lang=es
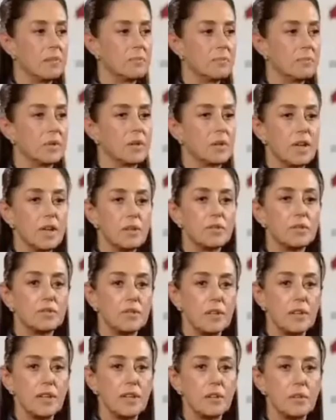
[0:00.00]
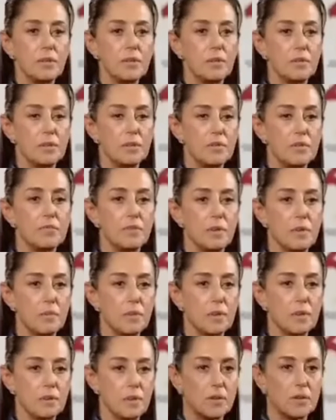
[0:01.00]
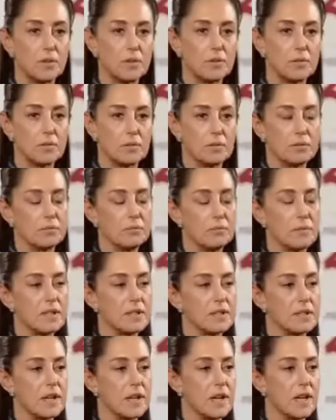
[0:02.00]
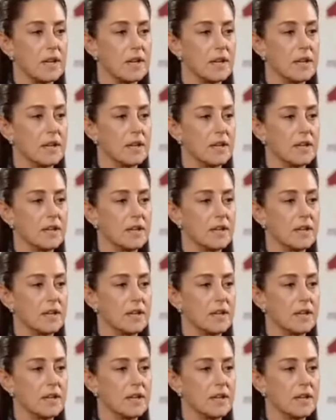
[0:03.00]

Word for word: Eh, ¿Por qué no se ha dado información más allá